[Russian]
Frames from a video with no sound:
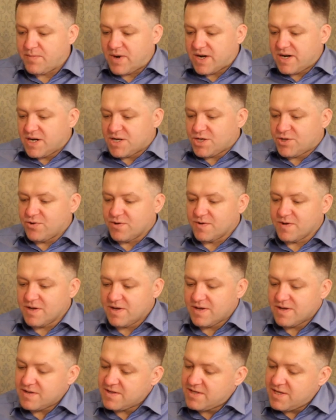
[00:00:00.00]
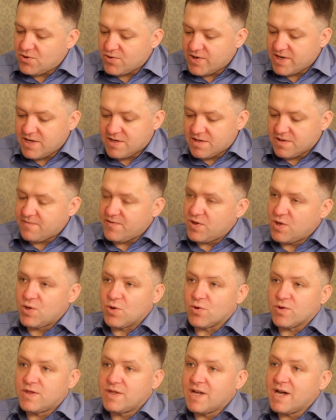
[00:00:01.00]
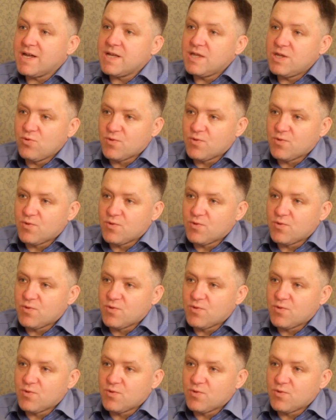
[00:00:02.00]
Пока что дело это заведено на